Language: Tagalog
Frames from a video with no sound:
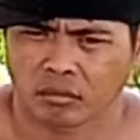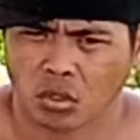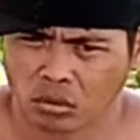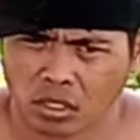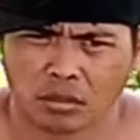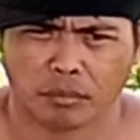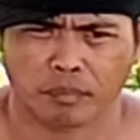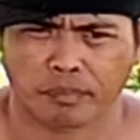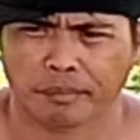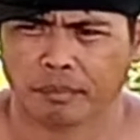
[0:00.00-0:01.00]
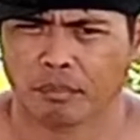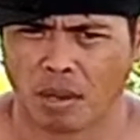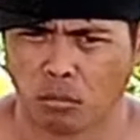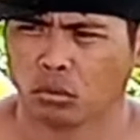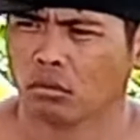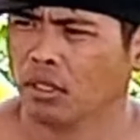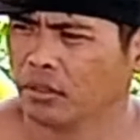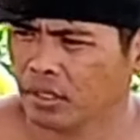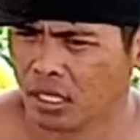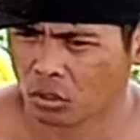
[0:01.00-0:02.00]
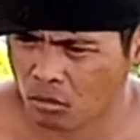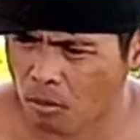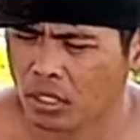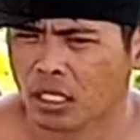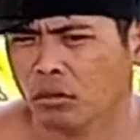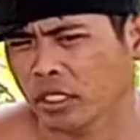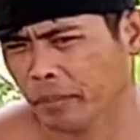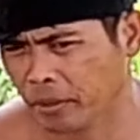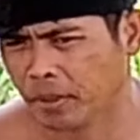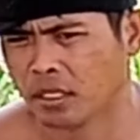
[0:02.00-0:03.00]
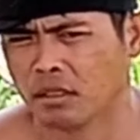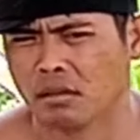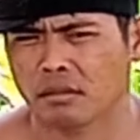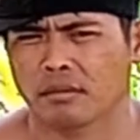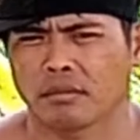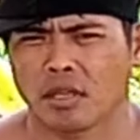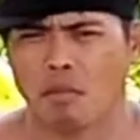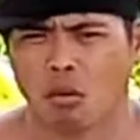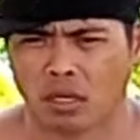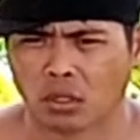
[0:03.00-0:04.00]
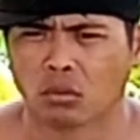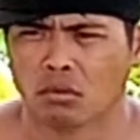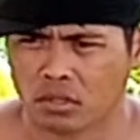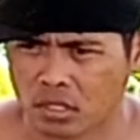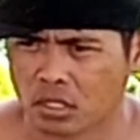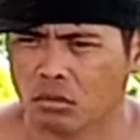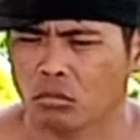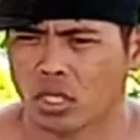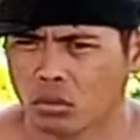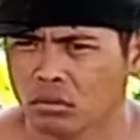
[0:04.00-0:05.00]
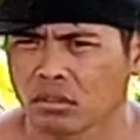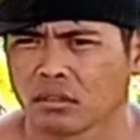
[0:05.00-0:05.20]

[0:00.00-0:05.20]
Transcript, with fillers: Mga oh, pabuto man jud nato mama ng kanting pre para Nagbawa na to kung kinsa gyud mo daog.